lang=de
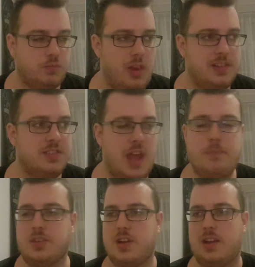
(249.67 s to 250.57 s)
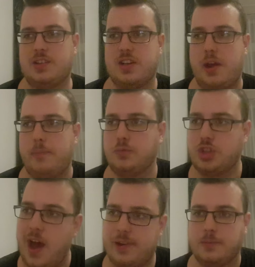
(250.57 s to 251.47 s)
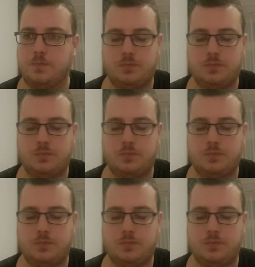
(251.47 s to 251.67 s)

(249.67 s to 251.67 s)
An diesen Emmentaler Teilen. Schade.